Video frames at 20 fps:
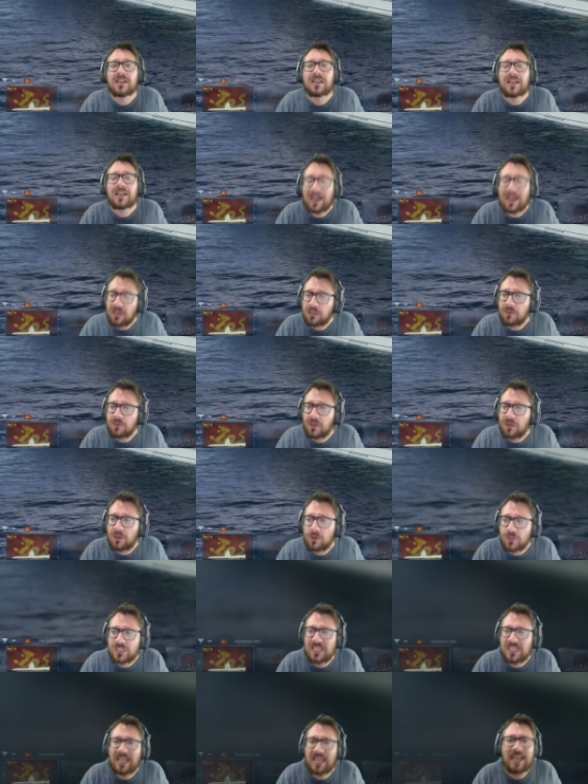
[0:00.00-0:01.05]
a livello
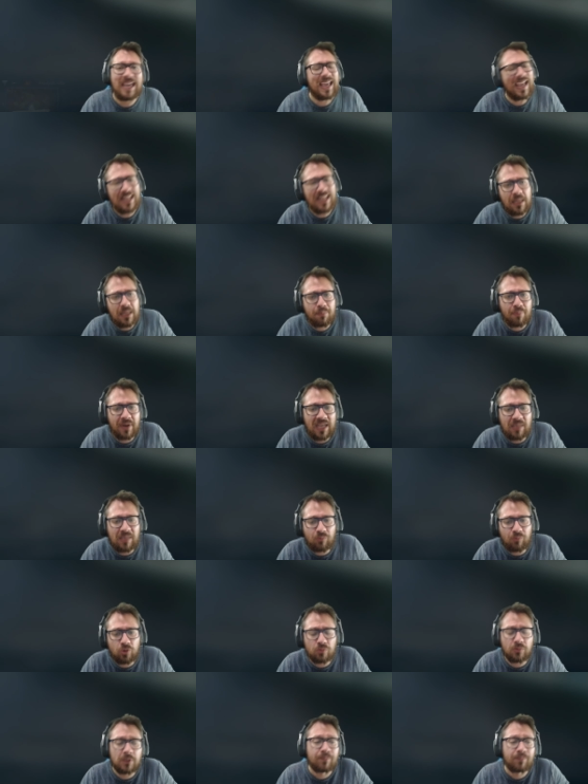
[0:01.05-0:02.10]
6 ed è
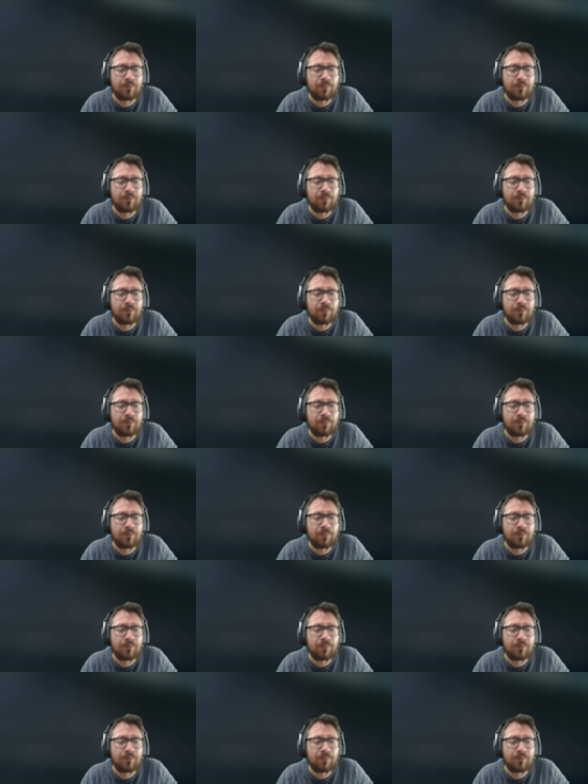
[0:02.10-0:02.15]
premium.